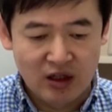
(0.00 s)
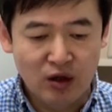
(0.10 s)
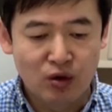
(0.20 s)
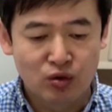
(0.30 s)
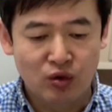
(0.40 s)

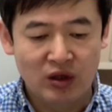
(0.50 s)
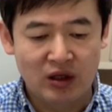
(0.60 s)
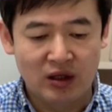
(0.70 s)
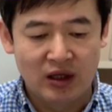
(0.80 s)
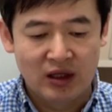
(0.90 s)
又
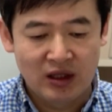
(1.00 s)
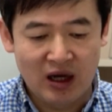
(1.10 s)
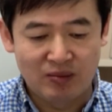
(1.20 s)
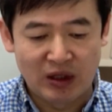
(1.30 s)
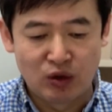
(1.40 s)
对
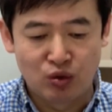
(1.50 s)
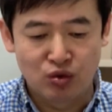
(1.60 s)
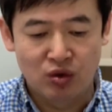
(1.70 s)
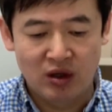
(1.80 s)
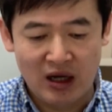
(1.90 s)
那门徒
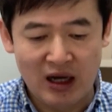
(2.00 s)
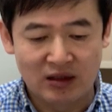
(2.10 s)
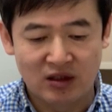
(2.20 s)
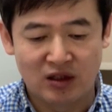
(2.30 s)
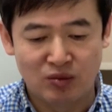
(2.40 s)
说：“
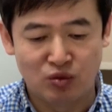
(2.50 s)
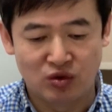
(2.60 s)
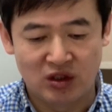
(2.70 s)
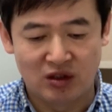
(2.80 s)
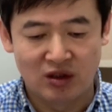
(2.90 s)
看你的
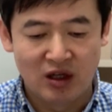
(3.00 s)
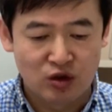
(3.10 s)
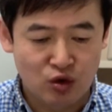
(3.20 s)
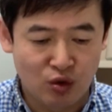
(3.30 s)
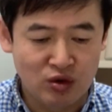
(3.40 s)
母
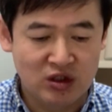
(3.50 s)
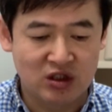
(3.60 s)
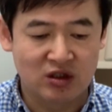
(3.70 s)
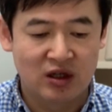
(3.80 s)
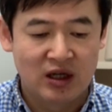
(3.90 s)
亲。”从
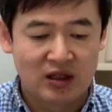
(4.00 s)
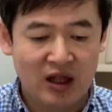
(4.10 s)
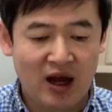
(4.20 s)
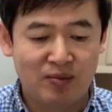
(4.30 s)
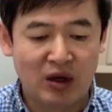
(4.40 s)
此，
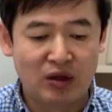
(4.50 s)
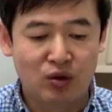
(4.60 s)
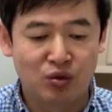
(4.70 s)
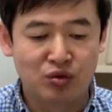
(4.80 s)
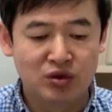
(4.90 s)
那
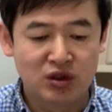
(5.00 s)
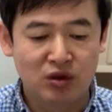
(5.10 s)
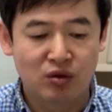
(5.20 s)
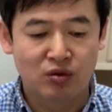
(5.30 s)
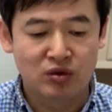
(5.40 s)
门徒
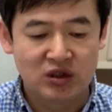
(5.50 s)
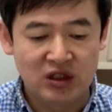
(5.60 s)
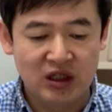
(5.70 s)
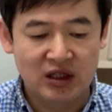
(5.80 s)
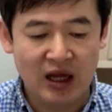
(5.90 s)
就
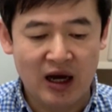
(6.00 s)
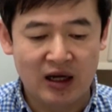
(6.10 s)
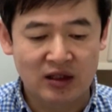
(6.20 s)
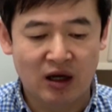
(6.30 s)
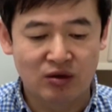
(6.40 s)
接
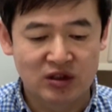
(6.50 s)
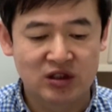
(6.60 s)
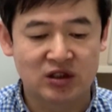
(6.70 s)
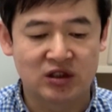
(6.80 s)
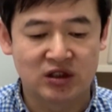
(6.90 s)
他到
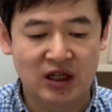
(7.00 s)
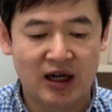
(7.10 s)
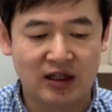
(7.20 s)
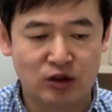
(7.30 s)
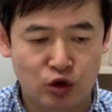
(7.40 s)
自己
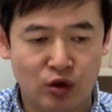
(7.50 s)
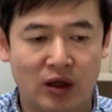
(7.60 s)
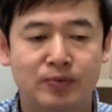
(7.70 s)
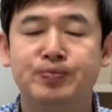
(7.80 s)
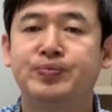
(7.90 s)
家里去
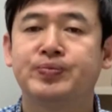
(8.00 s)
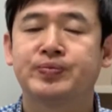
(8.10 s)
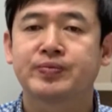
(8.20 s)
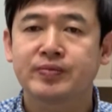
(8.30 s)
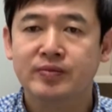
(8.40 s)
了。
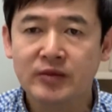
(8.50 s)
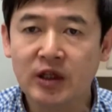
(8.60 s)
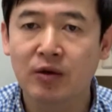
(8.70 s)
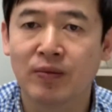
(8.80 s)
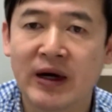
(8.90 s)

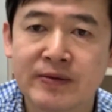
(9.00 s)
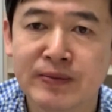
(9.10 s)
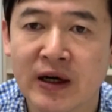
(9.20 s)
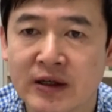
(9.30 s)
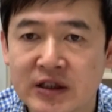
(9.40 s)
我们
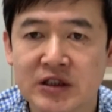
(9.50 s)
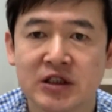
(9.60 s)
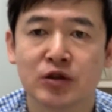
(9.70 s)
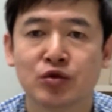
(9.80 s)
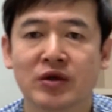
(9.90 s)
哈一
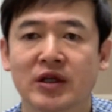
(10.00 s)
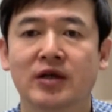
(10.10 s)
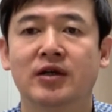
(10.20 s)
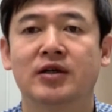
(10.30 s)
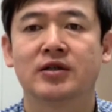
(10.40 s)
起做一
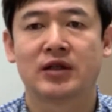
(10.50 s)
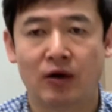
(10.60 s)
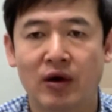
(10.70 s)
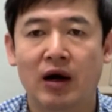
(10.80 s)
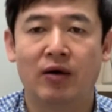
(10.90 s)
个祷
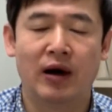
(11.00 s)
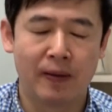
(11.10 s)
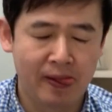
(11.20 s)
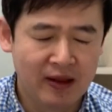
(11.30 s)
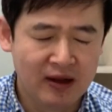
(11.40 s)
告哈，
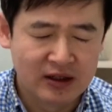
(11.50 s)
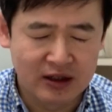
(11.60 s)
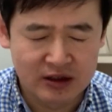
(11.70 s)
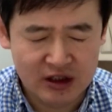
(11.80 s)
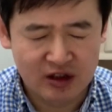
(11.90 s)

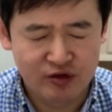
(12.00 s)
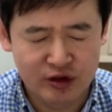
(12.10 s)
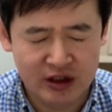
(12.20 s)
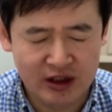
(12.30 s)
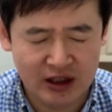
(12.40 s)
呃，亲爱的父
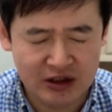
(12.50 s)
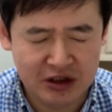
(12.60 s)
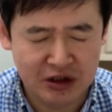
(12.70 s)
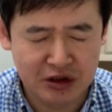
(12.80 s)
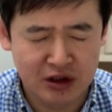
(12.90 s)
神，感
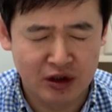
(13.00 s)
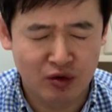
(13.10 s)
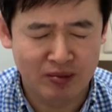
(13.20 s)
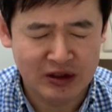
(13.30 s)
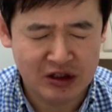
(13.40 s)
谢你，今天
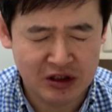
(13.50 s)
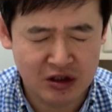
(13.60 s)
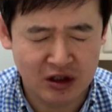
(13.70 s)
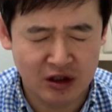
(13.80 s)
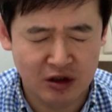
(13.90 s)
我们在
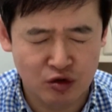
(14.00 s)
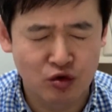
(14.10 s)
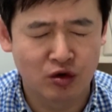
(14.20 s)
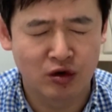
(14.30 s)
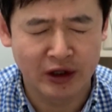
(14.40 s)
这里
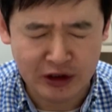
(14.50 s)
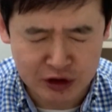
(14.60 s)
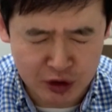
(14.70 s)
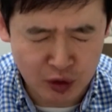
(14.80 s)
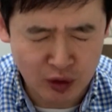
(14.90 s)
做灵
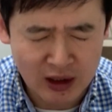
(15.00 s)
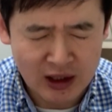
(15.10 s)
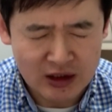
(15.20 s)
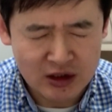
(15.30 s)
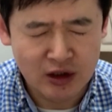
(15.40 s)
修。
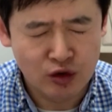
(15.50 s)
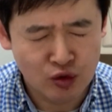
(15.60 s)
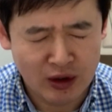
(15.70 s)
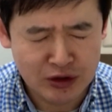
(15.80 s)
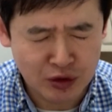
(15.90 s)
真的
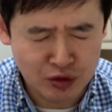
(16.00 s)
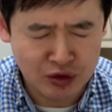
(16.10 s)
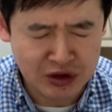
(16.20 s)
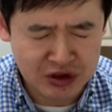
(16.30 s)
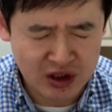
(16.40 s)
主啊，求主
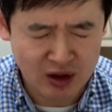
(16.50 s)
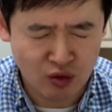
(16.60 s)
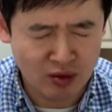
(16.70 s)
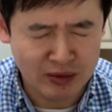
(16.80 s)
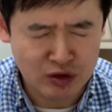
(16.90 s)
你向
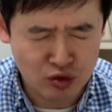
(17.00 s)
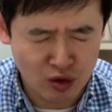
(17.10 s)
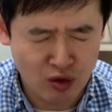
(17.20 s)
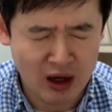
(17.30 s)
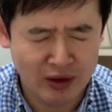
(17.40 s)
我们说
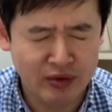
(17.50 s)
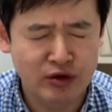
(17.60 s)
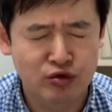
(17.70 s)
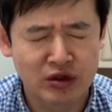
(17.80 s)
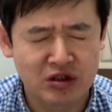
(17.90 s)
话，
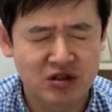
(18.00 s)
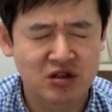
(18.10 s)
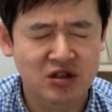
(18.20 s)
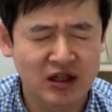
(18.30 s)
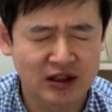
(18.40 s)
愿主你十
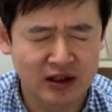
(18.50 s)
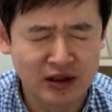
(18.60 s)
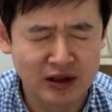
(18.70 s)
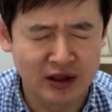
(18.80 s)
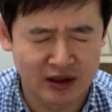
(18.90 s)
字架的
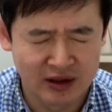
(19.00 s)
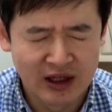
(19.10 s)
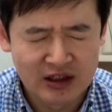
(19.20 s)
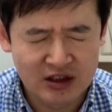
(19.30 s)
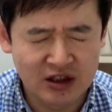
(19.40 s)
恩典
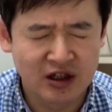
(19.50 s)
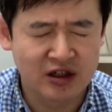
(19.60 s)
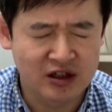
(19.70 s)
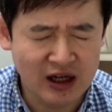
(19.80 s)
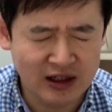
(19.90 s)
今天
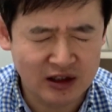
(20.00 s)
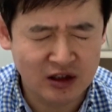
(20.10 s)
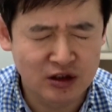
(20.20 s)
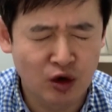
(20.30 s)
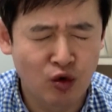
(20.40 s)
也大大
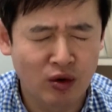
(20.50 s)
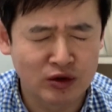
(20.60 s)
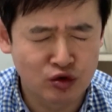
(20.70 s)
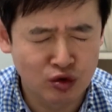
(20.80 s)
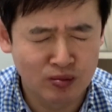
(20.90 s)
的浇
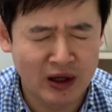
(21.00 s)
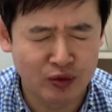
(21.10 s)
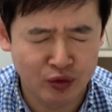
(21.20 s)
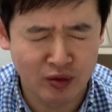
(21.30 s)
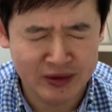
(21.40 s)
灌，充满
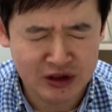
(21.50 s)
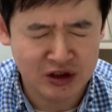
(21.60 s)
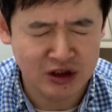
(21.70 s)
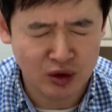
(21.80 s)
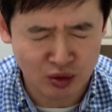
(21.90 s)
与我们一
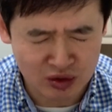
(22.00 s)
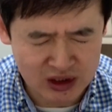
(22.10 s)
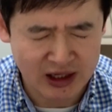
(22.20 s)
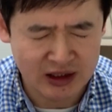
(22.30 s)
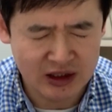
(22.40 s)
起同
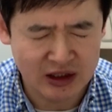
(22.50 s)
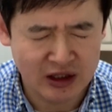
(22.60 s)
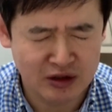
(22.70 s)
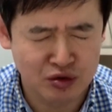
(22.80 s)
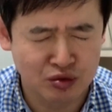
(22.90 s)
在。以
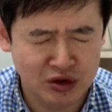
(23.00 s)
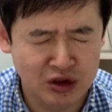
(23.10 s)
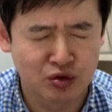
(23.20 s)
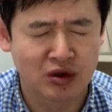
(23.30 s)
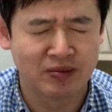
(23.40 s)
耶稣
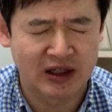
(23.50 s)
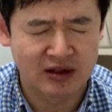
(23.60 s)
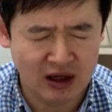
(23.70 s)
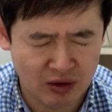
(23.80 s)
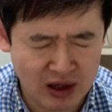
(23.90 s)
基督的名
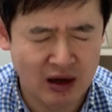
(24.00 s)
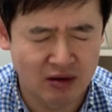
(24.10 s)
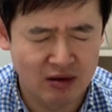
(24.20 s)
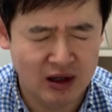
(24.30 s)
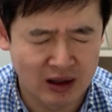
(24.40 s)
祷
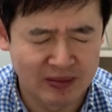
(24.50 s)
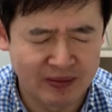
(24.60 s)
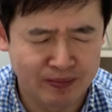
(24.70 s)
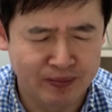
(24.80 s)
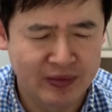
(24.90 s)
告，阿
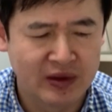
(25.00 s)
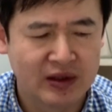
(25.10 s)
门。